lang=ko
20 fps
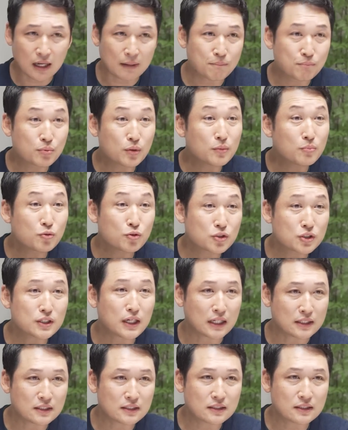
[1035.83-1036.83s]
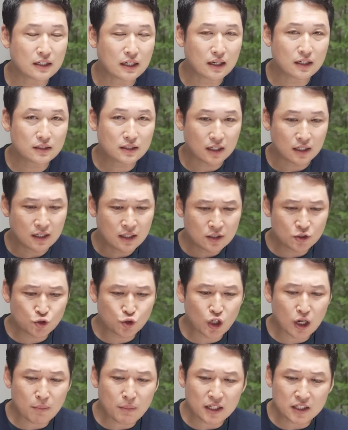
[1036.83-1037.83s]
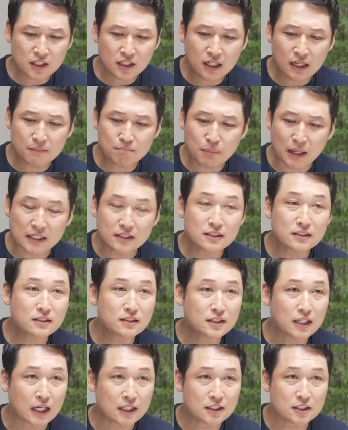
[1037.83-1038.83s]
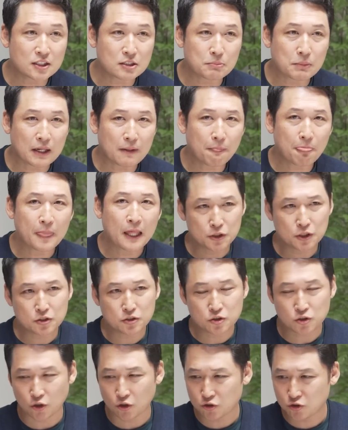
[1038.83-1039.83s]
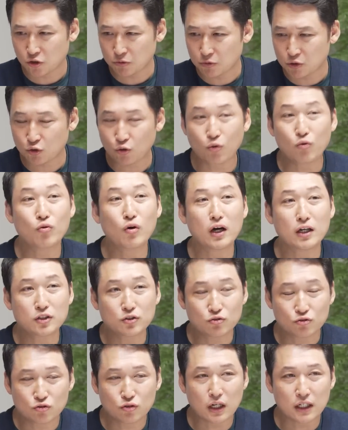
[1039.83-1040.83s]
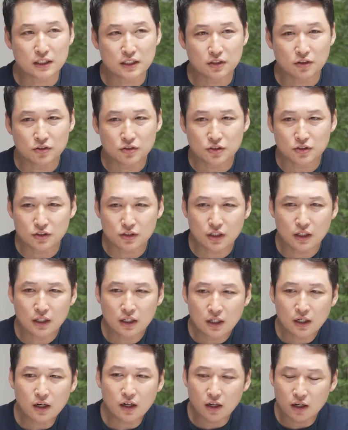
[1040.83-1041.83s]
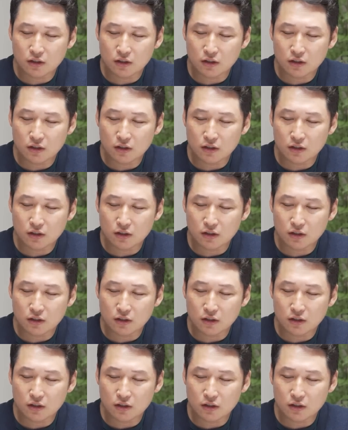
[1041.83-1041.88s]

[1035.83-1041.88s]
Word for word: 나쁘어 보이진 않는다. 네. 이게 드라마틱한 반등은 아니지만 어쨌든 저점을 통과하는 구간인 것은 네.